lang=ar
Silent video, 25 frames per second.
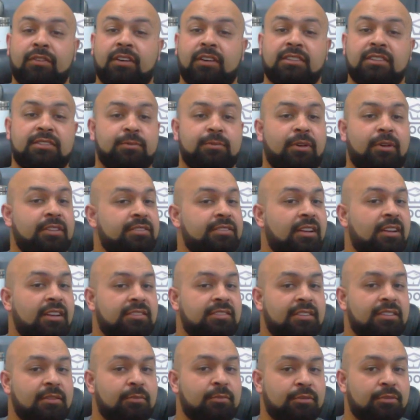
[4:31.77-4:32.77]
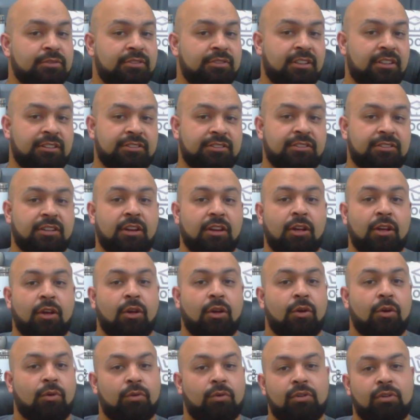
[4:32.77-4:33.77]
في قسم خصائص المنتج.
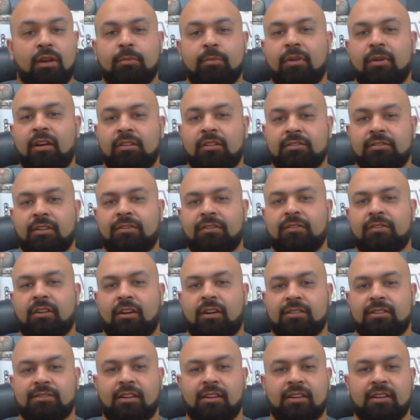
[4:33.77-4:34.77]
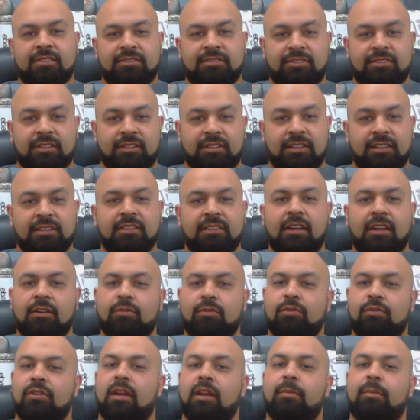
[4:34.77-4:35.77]
كلما أضفنا خصائص جديدة
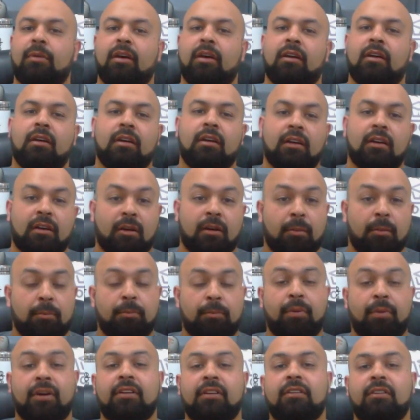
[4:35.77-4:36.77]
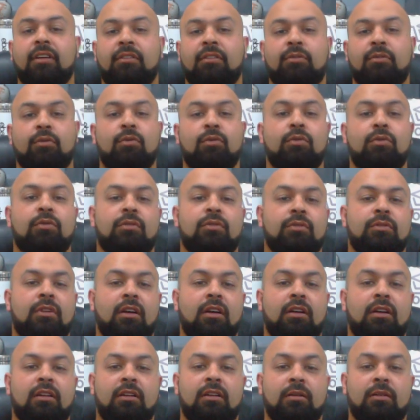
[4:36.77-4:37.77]
كلما كبرنا
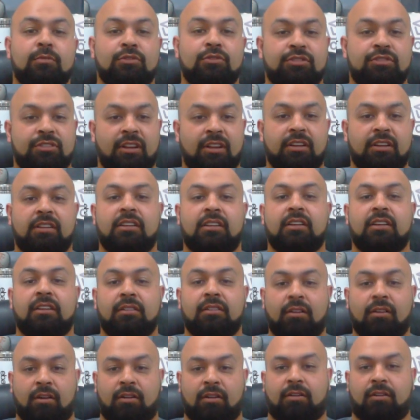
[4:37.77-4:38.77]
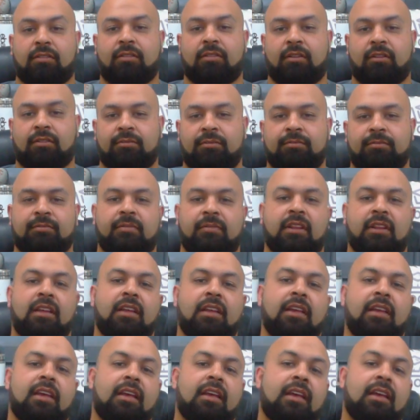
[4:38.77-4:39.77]
ظهورنا لمشترين أكثر.
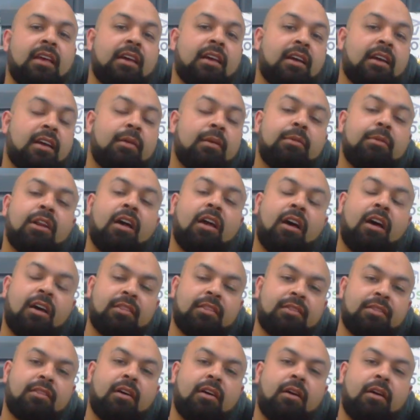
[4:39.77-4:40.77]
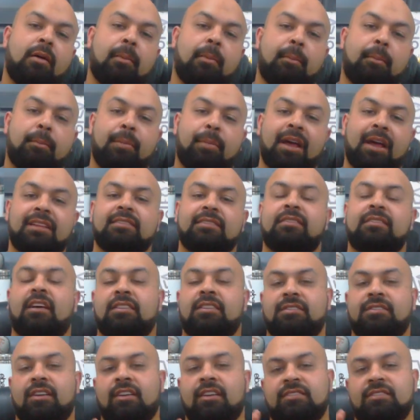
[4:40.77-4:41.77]
كما لاحظنا بند
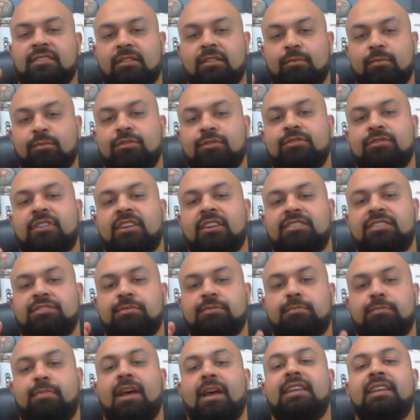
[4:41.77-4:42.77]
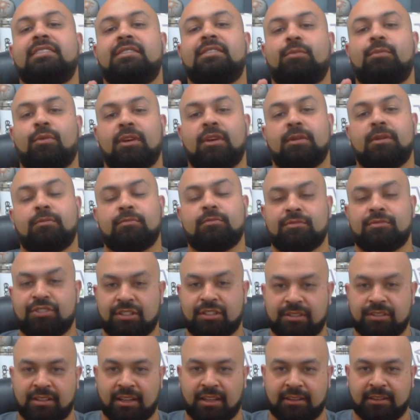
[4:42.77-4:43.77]
خصائص المنتج بند مهم
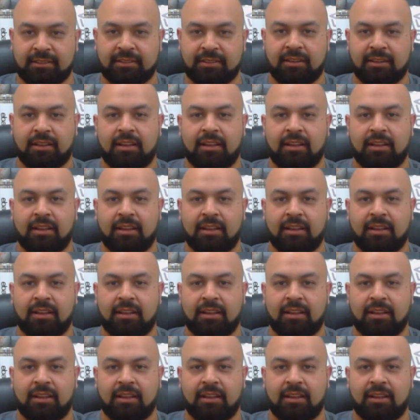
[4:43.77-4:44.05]
جدا